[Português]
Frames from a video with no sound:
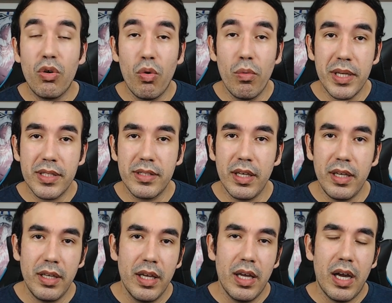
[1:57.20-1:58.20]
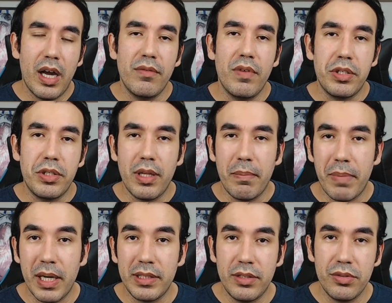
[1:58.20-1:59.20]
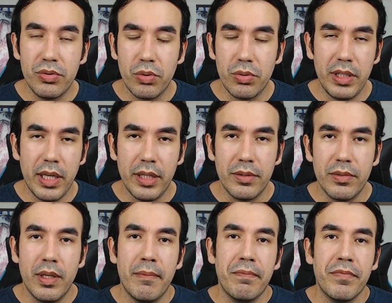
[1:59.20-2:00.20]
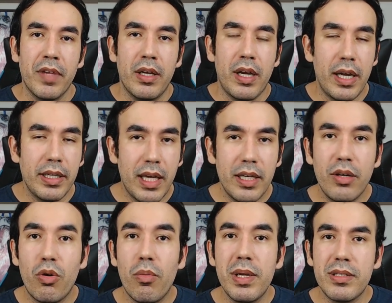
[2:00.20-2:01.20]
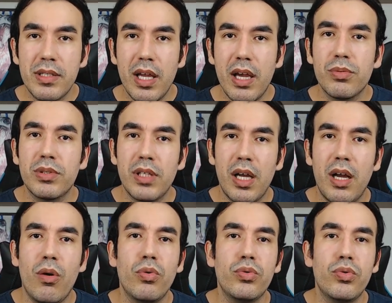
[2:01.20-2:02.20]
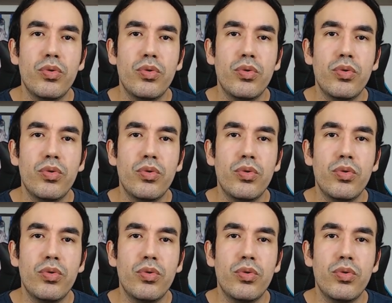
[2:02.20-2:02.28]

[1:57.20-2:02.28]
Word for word: e comecei a investir na parte de tesouro direto. Aí dali comecei a alçar